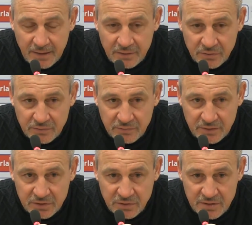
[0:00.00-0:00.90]
und
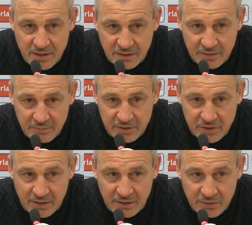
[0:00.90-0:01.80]
wie ich schon sagte, mit
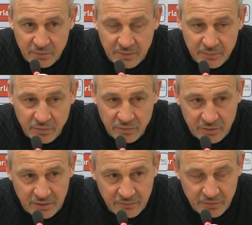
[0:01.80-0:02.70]
schneller Überbrückung
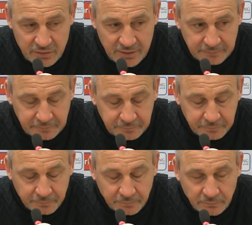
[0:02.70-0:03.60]
nach vorne.
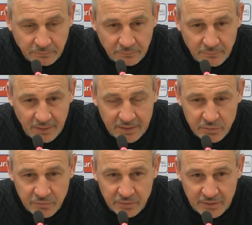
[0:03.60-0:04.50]

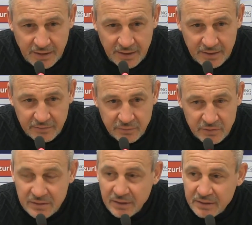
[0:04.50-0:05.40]
Also von daher, wir
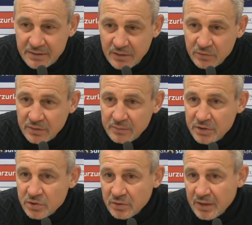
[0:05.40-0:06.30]
müssen eine sehr gute
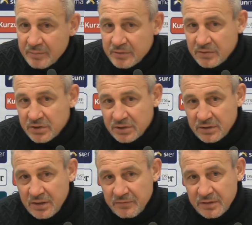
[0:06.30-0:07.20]
Mischung haben
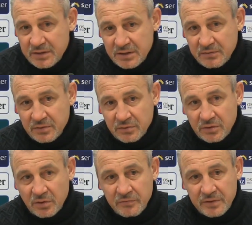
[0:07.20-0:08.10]
zwischen Defensive
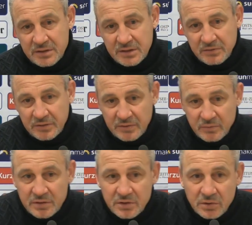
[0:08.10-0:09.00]
und Offensive. Wir
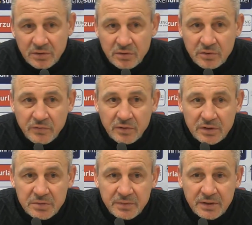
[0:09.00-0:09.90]
müssen schon
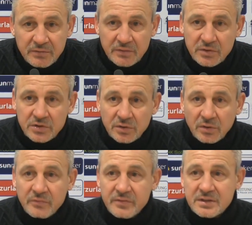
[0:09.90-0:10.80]
druckvoller spielen, wir wollen schon
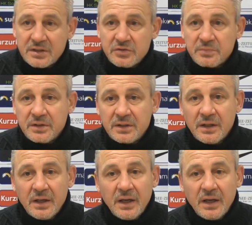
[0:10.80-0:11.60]
offensiv spielen,